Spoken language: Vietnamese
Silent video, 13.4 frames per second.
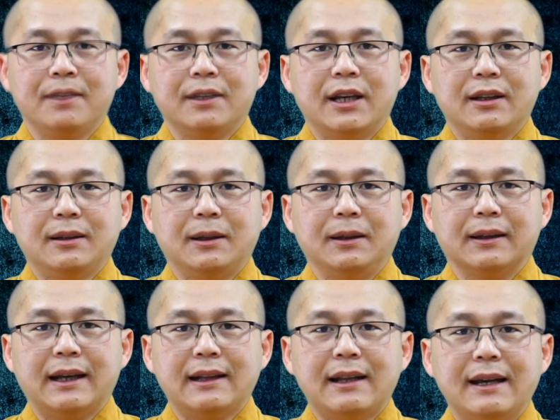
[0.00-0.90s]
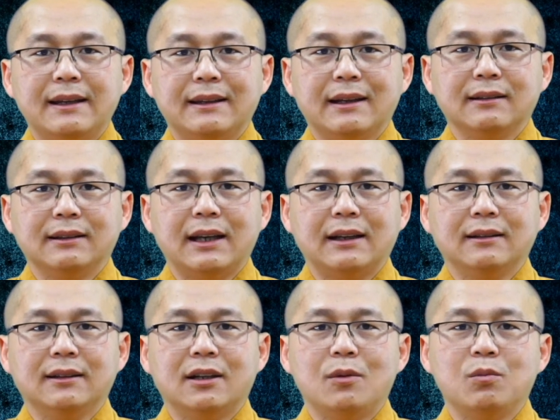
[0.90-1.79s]
Thế thì cái thấy chân
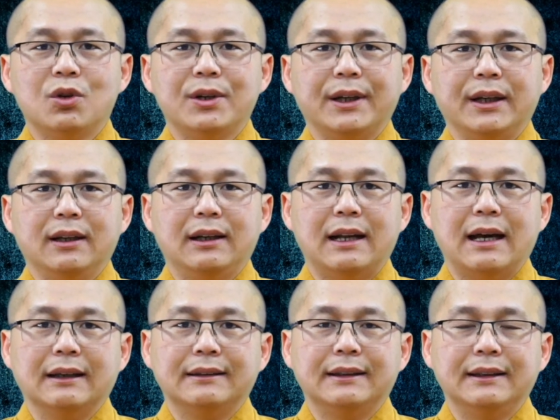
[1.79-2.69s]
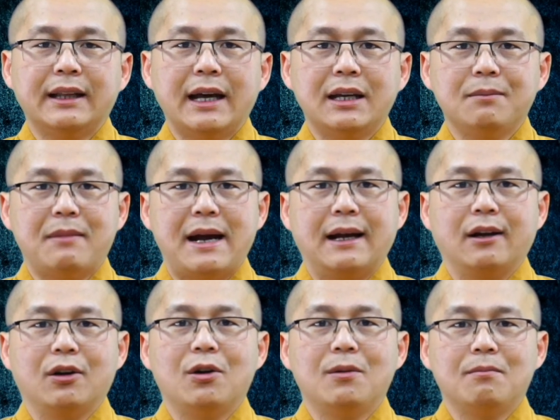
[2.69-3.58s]
chánh không có nghĩa là chỉ thấy bằng
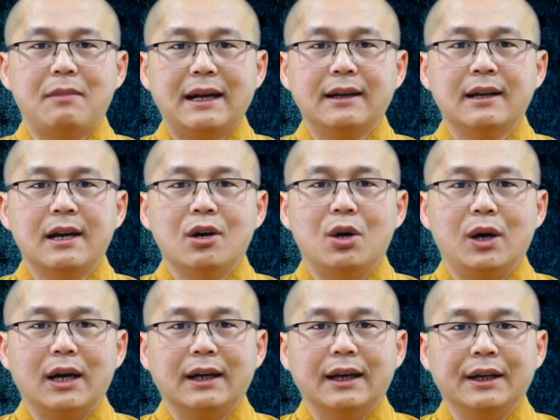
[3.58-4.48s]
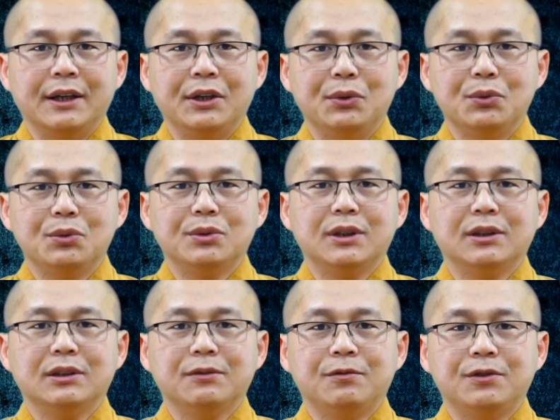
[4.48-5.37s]
con mắt hoặc là hiểu trên
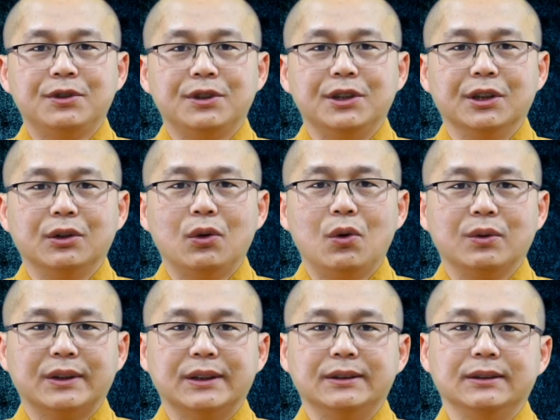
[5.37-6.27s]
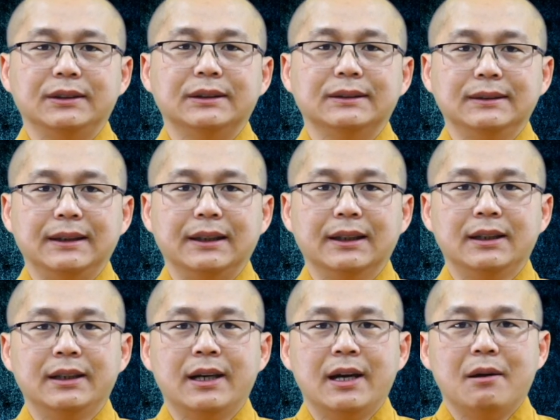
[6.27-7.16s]
cái phương diện ngôn từ chữ
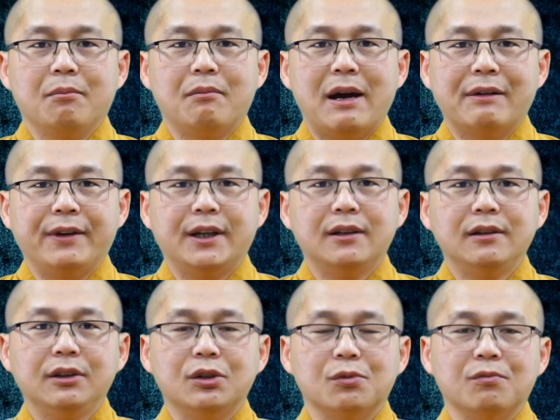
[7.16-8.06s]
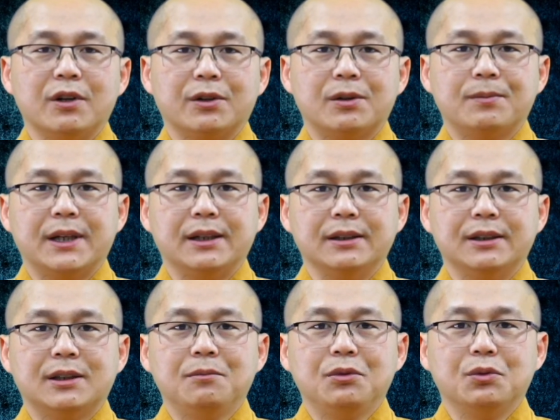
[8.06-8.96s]
nghĩa, mà phải ứng dụng vào trong đời
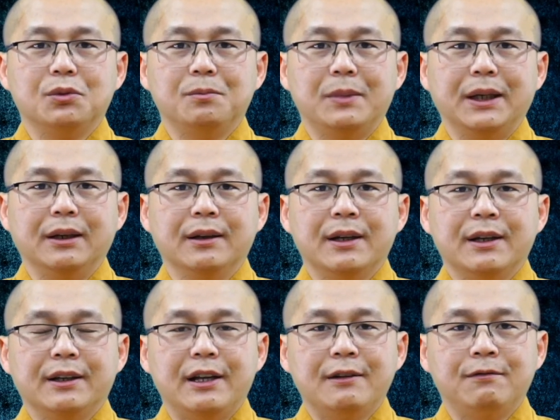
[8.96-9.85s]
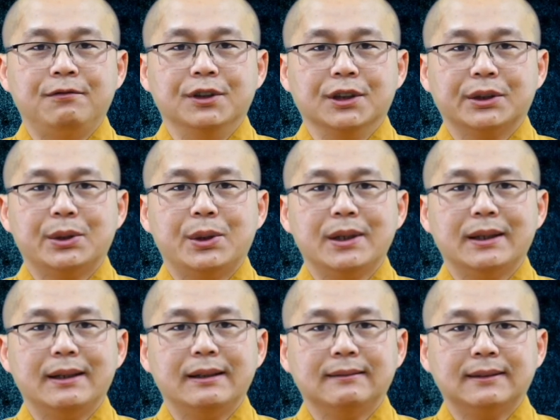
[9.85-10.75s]
sống của mình để vượt thoát
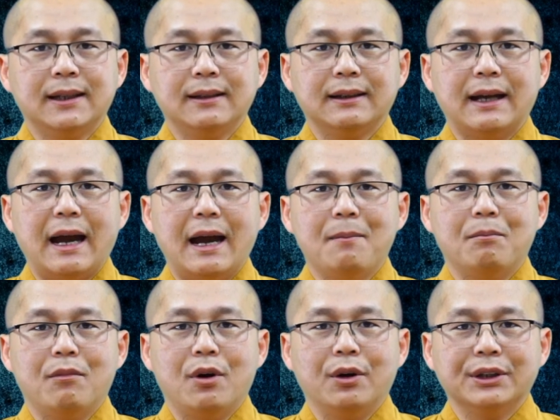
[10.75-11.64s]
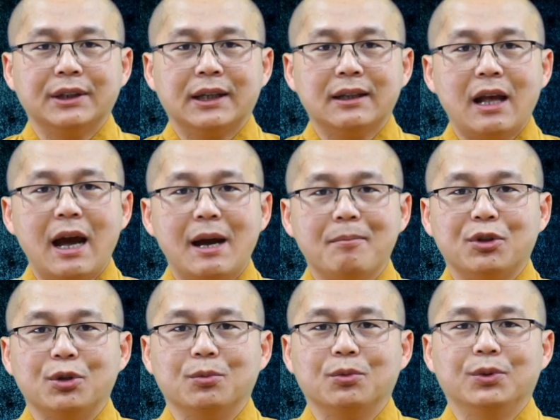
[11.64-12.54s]
lên tất cả mọi cái tham
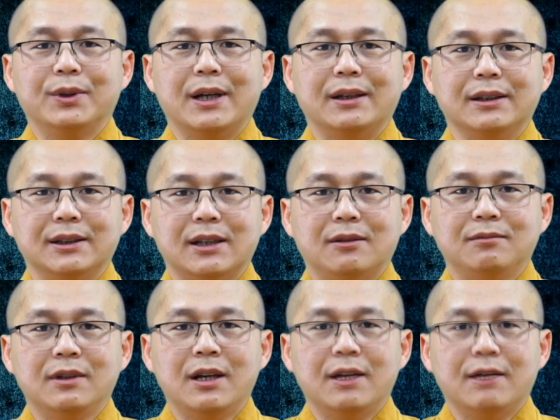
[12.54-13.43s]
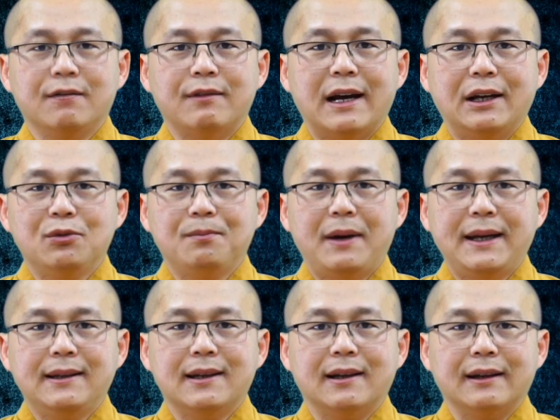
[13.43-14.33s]
dục của đời sống. Và lúc
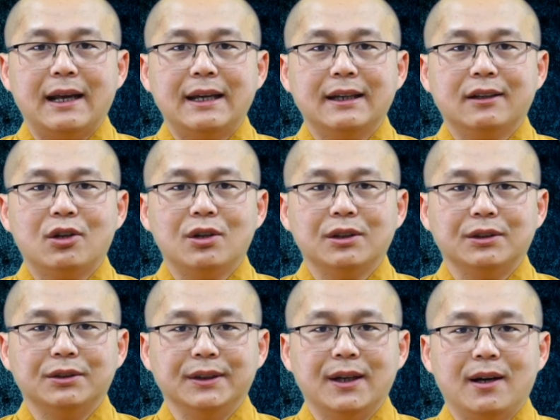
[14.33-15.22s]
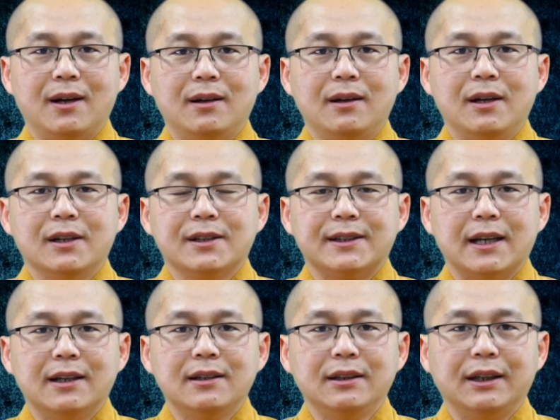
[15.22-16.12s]
bấy giờ đây, con người đó sẽ
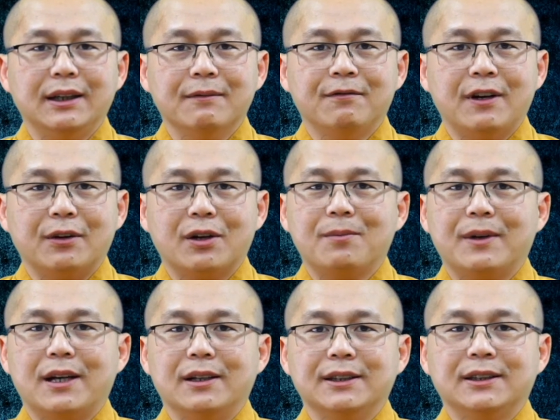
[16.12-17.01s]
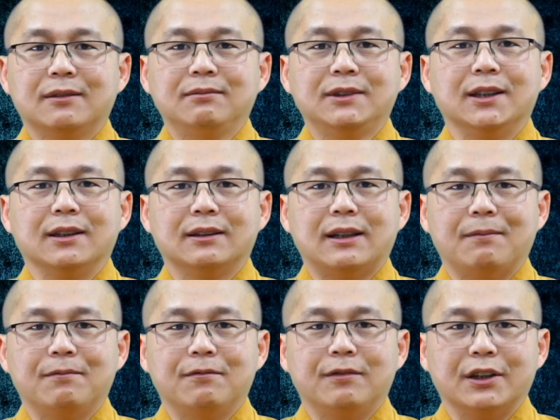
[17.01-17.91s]
ứng nghiệm vào trong đời sống thực tập
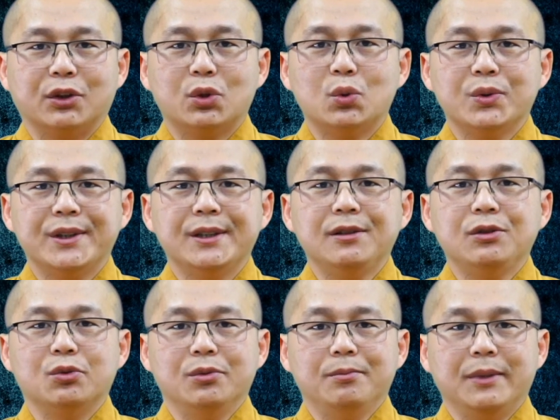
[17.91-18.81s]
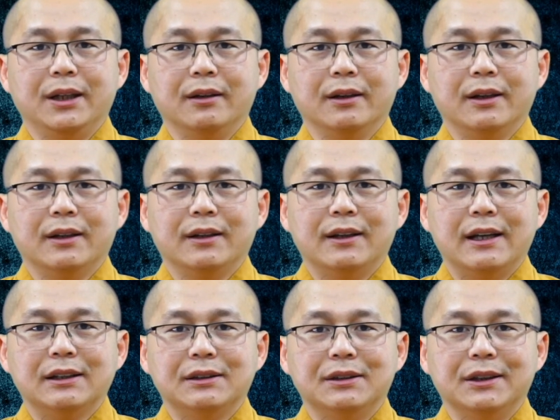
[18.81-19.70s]
và tu chứng của mình, để
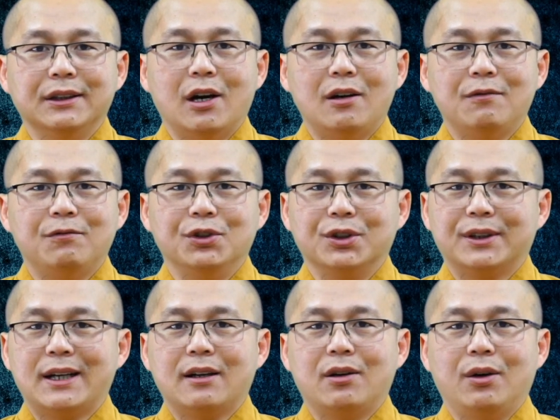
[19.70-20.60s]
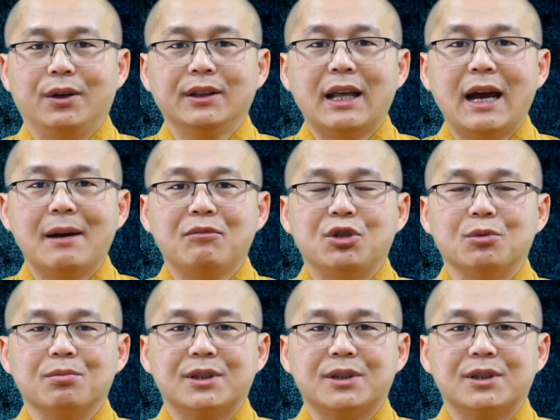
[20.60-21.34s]
người đó vượt ra khỏi tham dục,